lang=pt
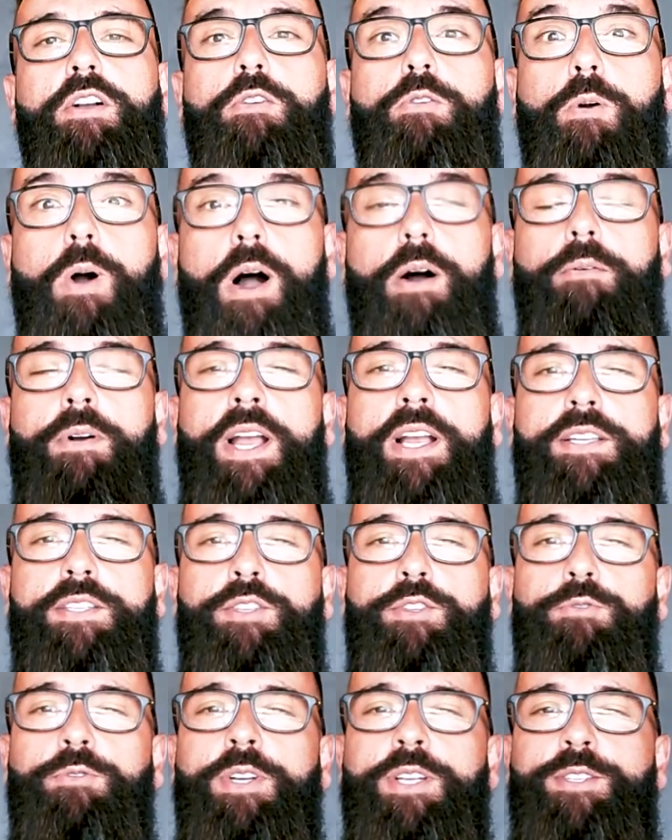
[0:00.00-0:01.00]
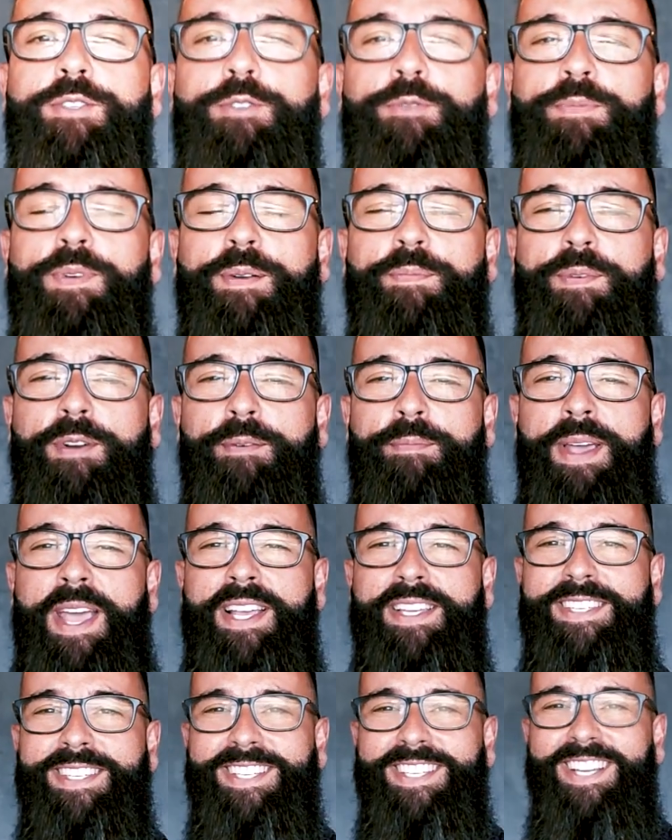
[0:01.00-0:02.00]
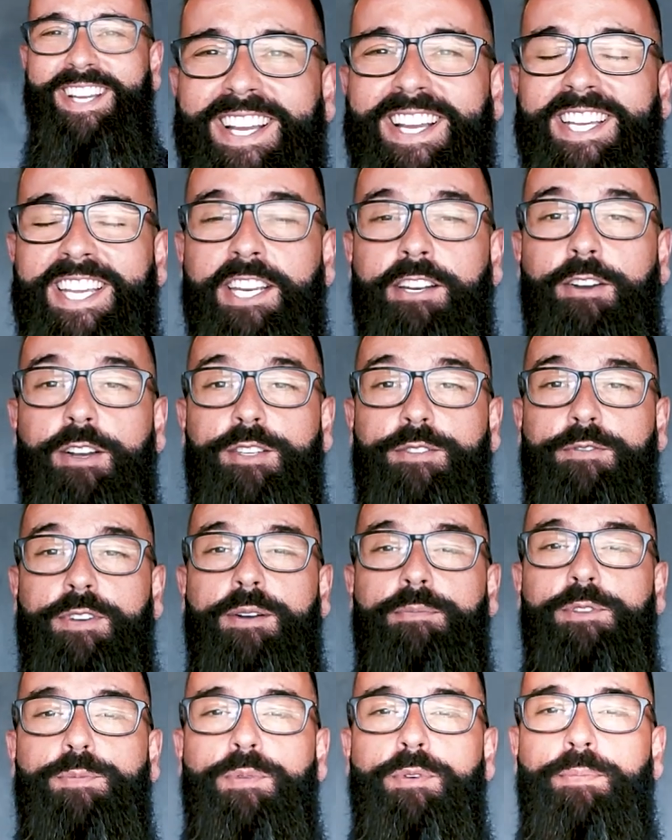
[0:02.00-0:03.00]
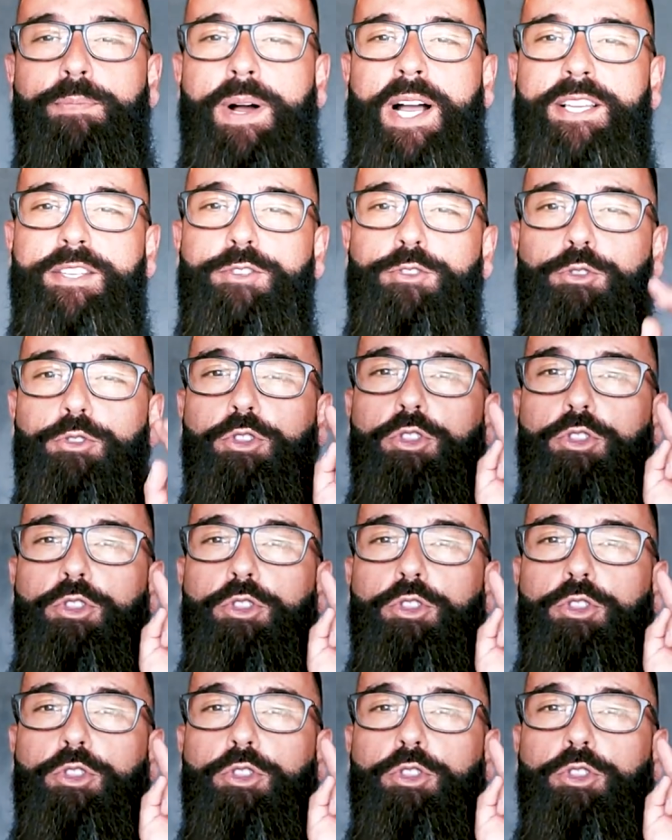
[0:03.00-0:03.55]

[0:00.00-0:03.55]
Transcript: qual é a sua super promessa que nós vamos para o passo